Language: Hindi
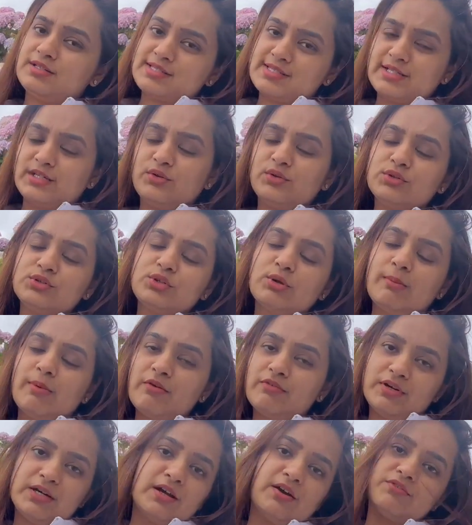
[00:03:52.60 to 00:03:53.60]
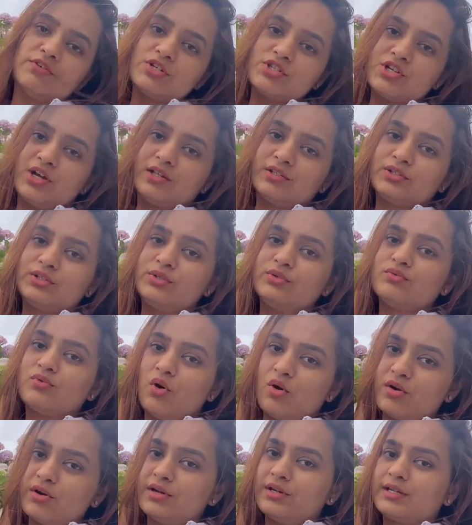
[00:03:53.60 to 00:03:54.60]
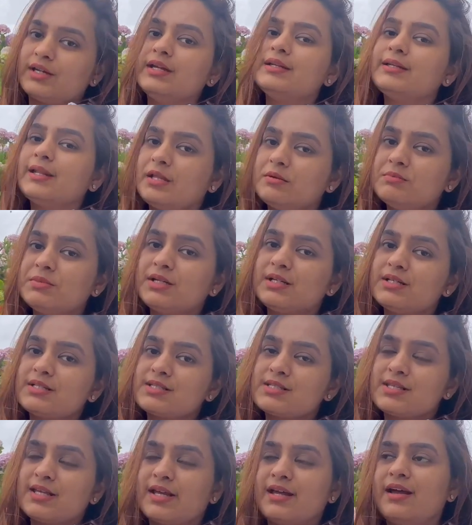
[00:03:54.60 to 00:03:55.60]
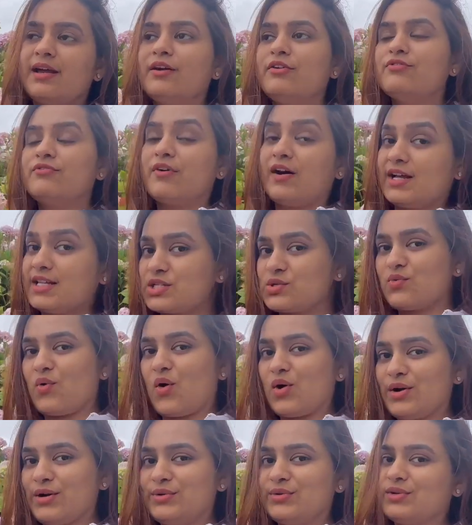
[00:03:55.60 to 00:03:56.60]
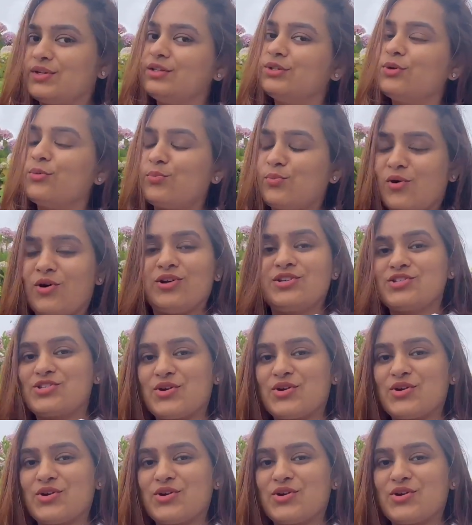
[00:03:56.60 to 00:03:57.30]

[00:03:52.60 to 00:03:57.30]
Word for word: सलोन तो मैं फटाफट जाती हूँ वॉक करके टेन मिनट्स है फास्ट वॉक करूँगी तो पहुँच